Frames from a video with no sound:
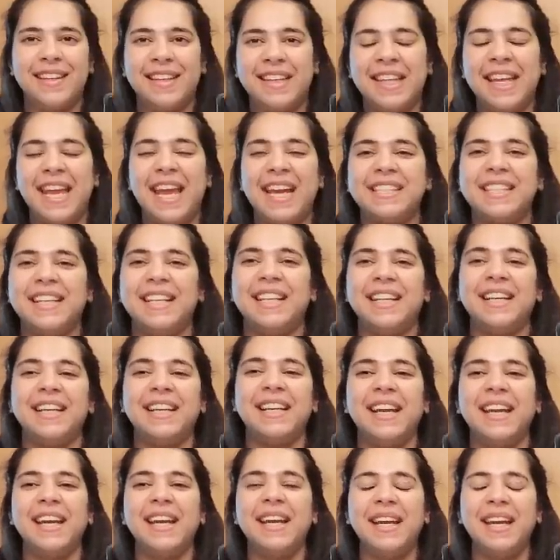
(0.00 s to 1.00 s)
ऐसा लग
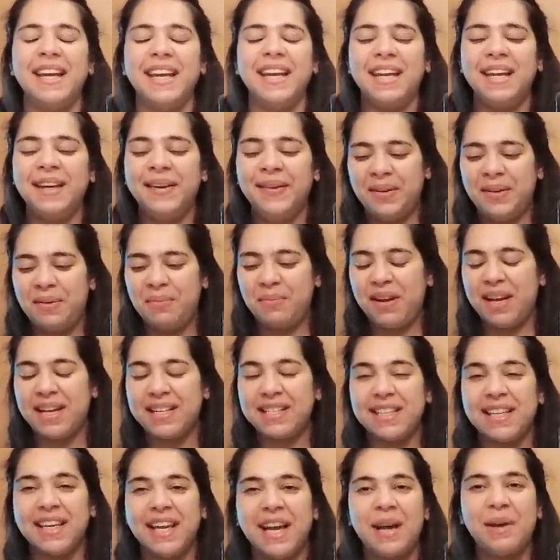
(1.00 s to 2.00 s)
रहा है कि मैं ऐसे
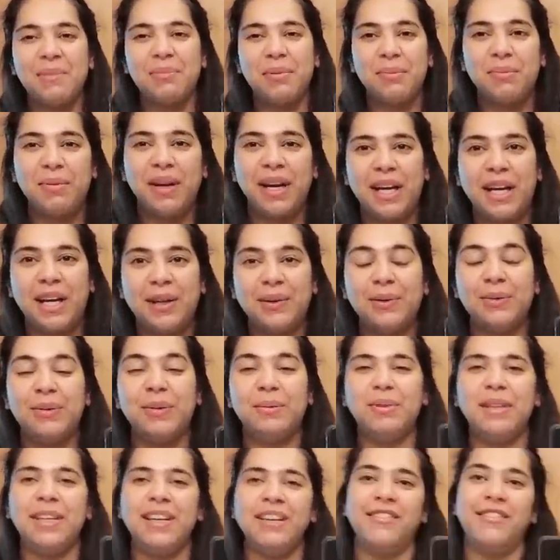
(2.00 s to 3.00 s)
यहाँ पे बैठी हूँ
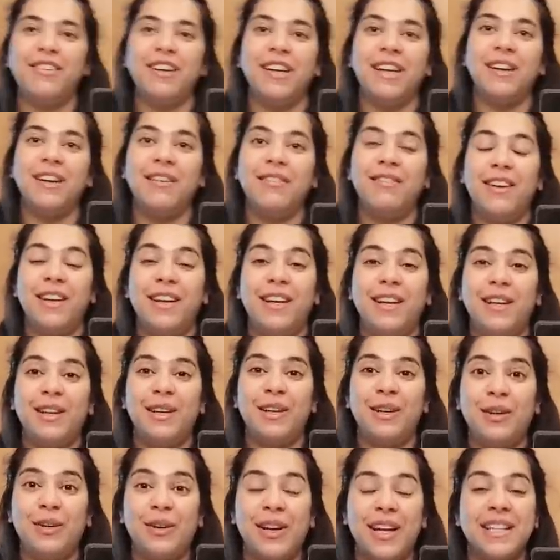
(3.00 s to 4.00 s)
अभी नव्या की वेट कर रही
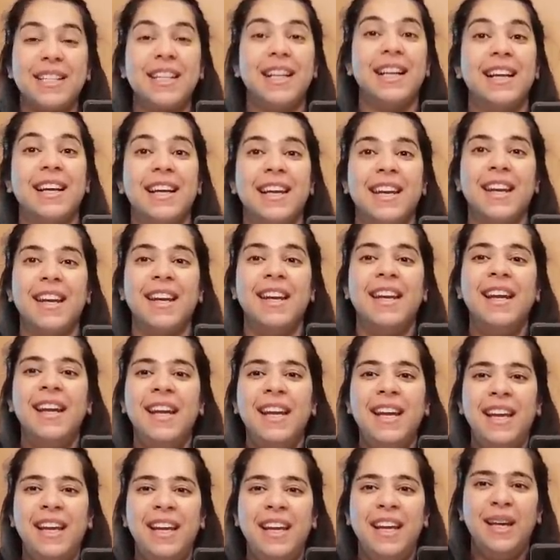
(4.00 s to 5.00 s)
हूँ और ऐसा लग रहा है
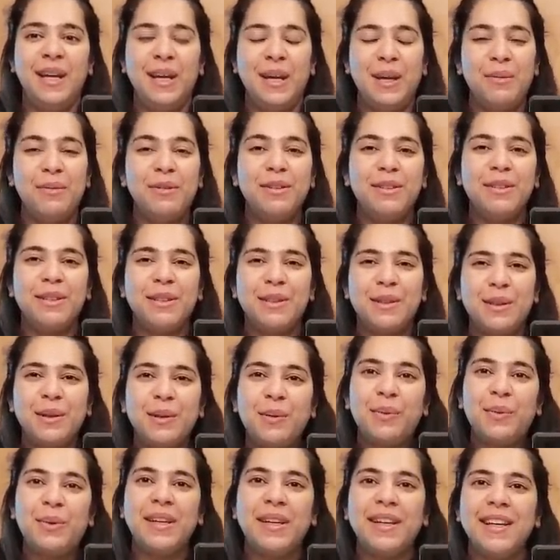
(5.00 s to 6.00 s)
कि बस
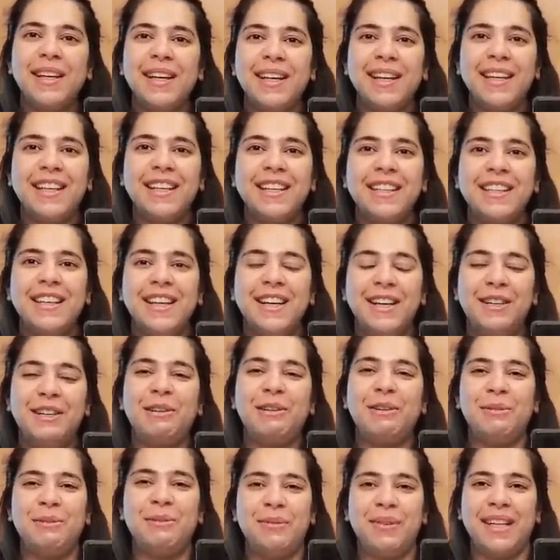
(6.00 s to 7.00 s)
थोड़े ही
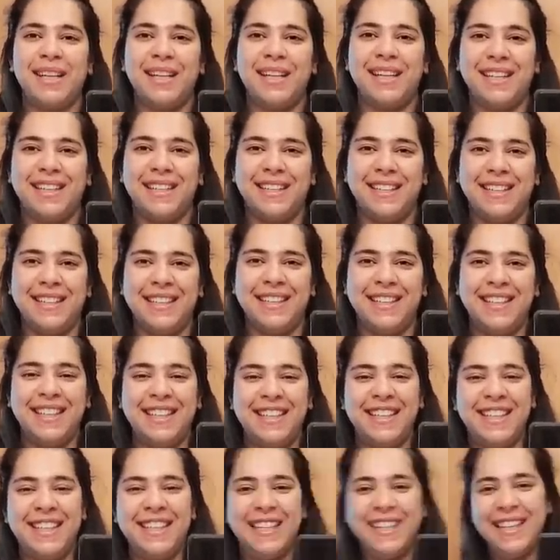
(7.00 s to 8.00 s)
घंटों में
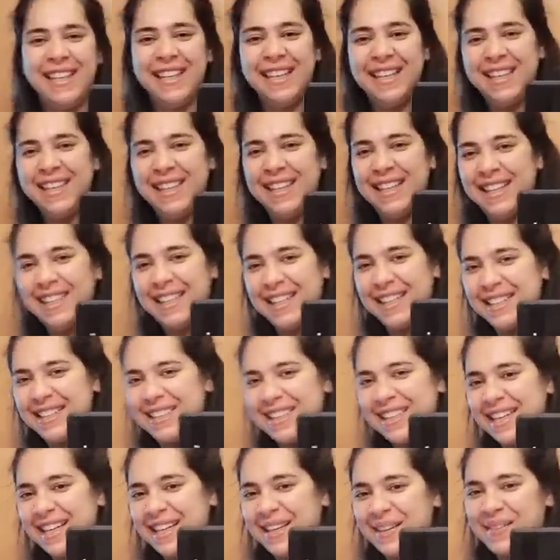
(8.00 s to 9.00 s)
ये
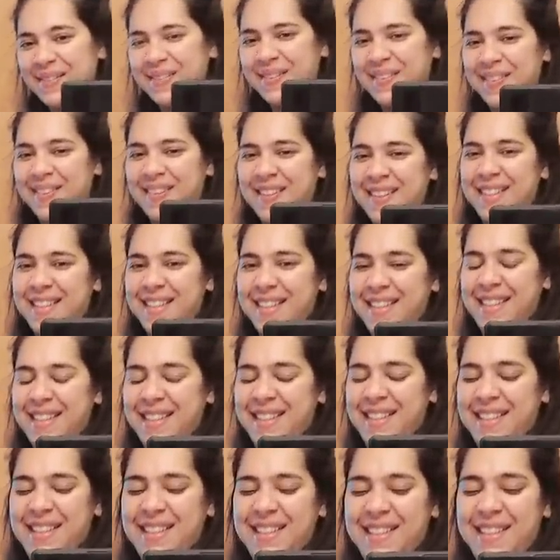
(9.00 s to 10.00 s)
जनाब
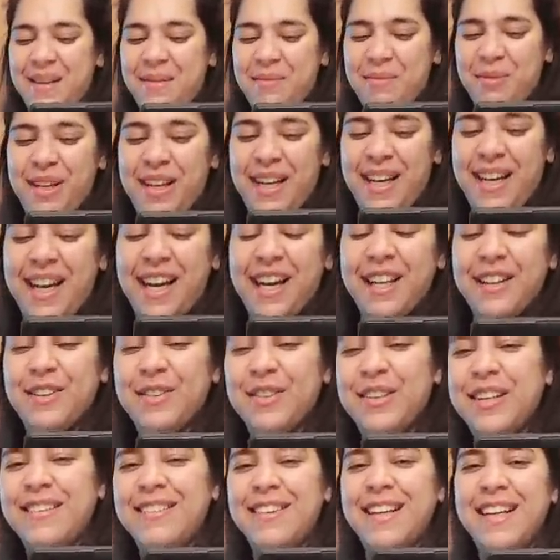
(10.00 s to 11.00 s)
से मुलाकात
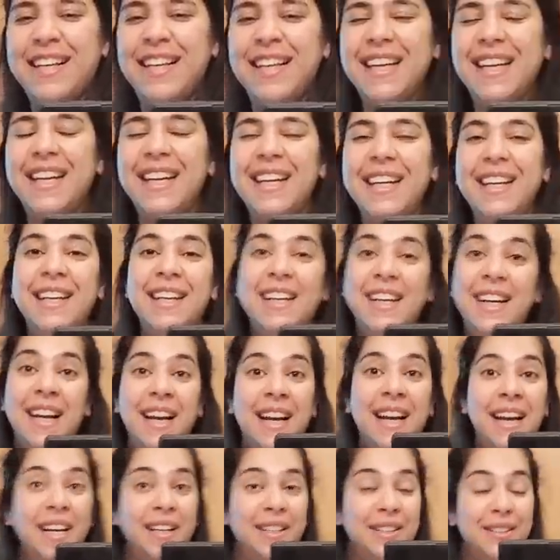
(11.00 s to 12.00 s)
होने वाली है
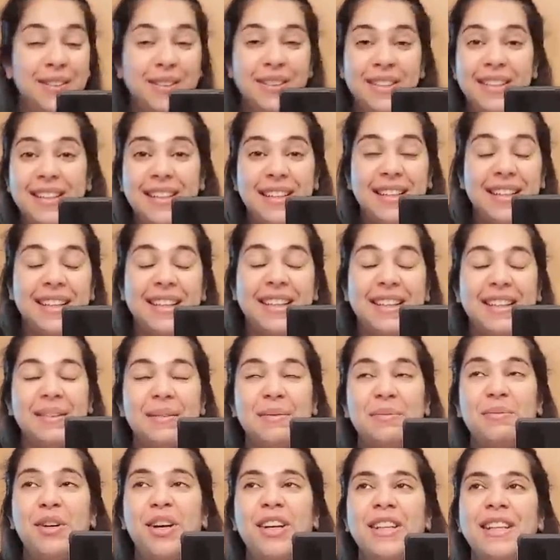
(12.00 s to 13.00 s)
सो so,
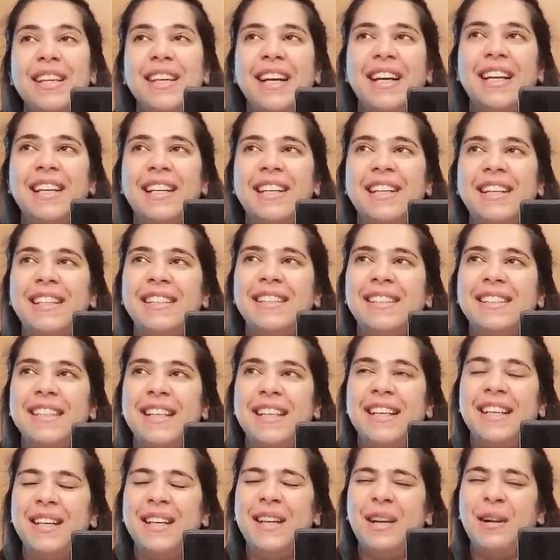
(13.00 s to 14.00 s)
बहुत ही अनरियल सा
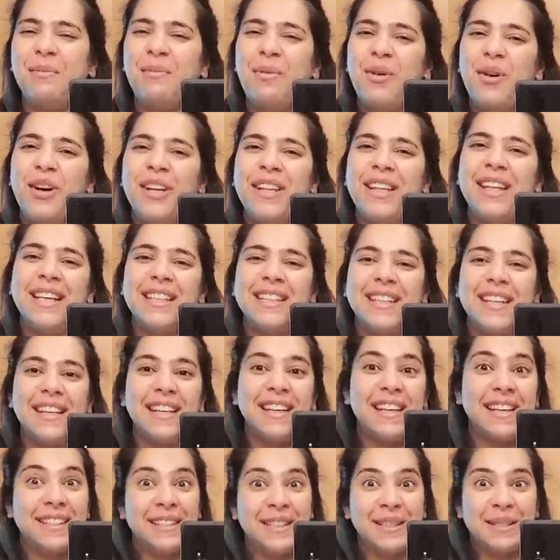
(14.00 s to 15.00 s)
लग रहा है बहुत ही ऐसा लग
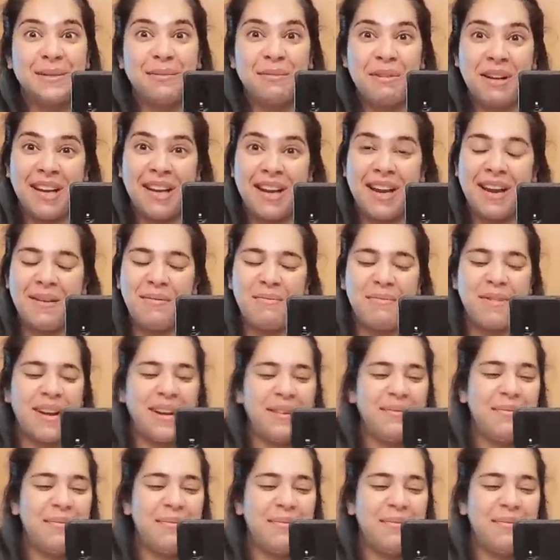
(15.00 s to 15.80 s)
रहा है सच में यार मैं